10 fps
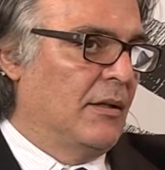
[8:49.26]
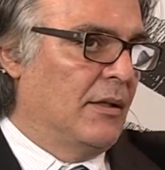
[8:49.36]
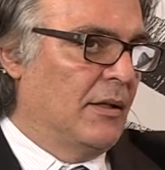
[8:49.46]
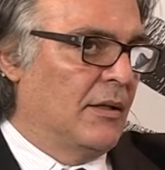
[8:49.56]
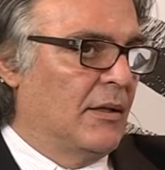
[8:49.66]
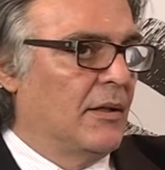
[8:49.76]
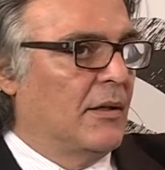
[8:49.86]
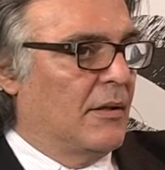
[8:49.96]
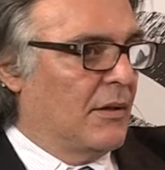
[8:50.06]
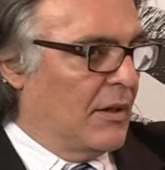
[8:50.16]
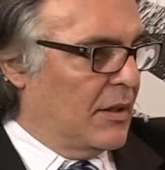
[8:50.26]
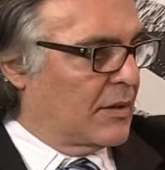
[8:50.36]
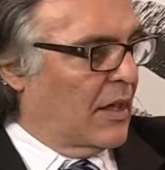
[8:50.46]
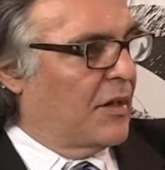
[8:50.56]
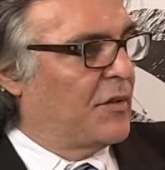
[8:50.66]
é,
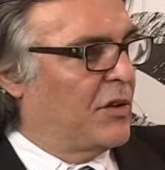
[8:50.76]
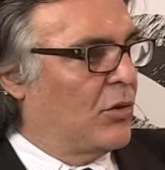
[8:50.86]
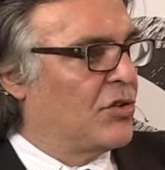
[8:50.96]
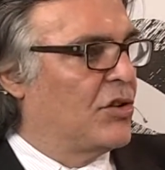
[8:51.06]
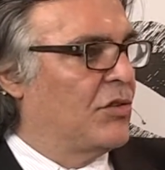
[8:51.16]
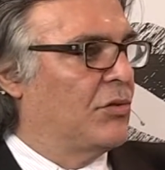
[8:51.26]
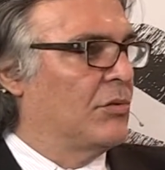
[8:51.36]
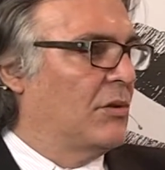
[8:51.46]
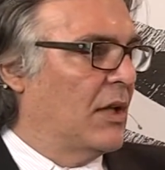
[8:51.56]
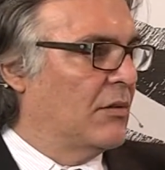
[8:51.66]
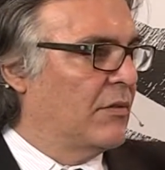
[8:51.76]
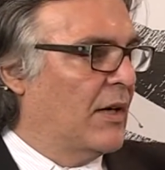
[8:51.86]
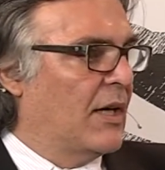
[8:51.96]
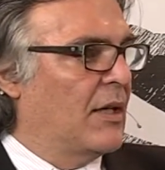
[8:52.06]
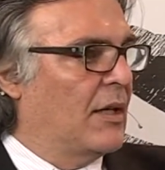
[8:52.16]
entrar nesse rodízio. Tendo
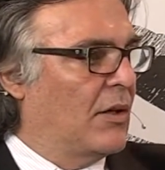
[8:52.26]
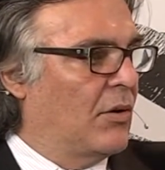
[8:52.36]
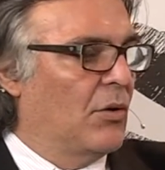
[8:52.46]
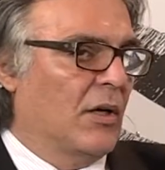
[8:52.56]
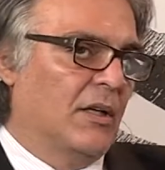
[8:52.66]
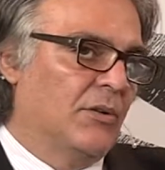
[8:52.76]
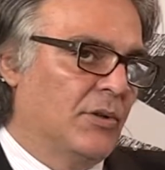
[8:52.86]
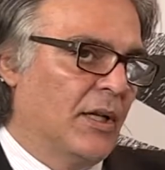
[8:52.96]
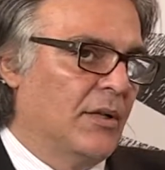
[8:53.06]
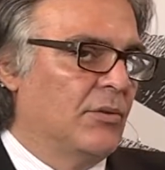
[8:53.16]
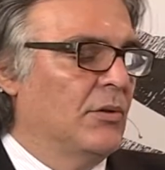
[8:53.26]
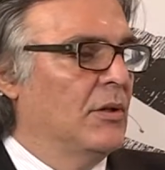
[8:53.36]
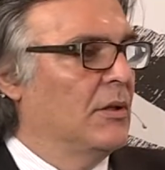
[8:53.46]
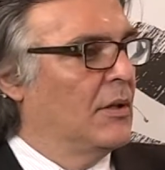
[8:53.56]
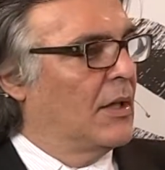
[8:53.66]
vaga, ela coloca, não tendo,
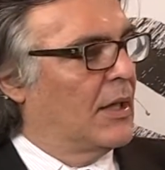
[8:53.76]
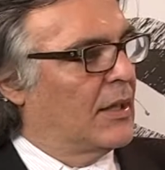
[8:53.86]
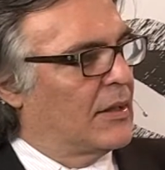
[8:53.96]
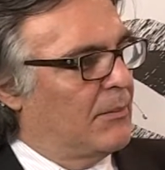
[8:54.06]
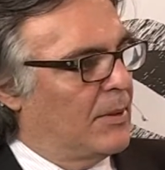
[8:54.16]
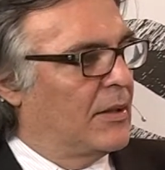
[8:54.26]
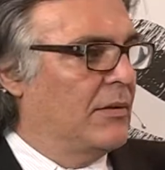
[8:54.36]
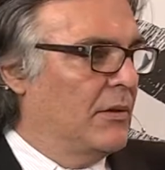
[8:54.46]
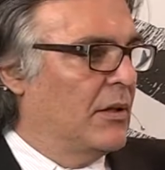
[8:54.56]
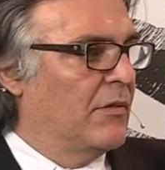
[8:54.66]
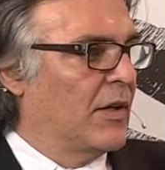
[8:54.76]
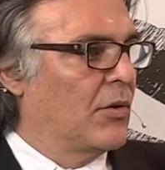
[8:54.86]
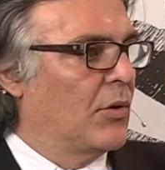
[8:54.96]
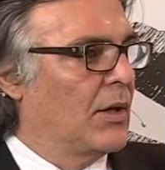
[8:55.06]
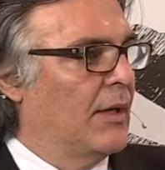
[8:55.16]
ela também não vai
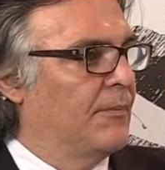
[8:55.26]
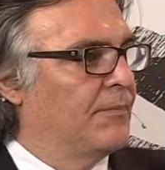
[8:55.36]
colocar.